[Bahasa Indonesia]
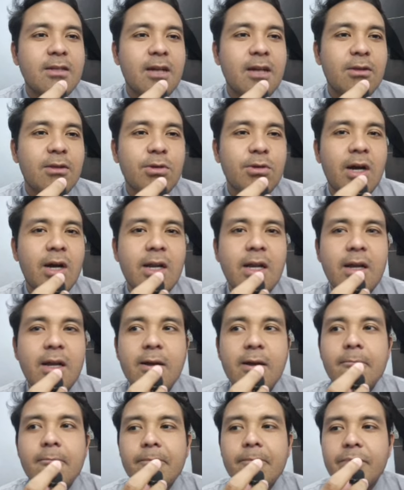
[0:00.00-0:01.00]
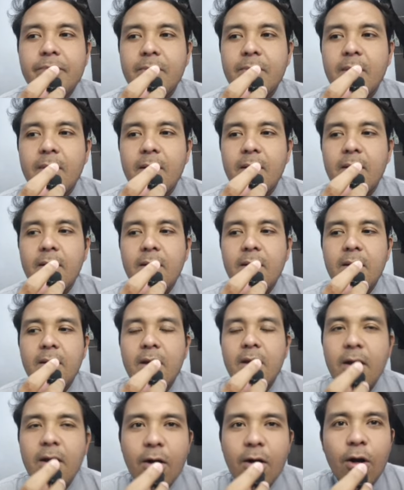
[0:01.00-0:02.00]
satunya karena
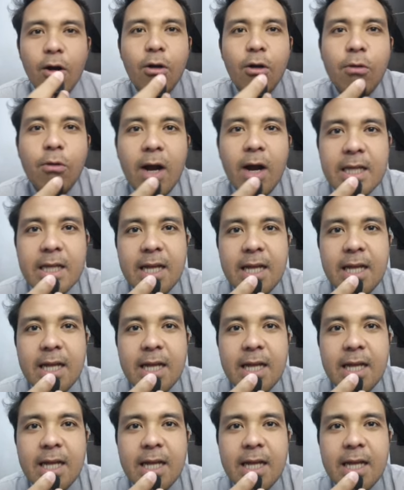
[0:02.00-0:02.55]
kalau gue nggak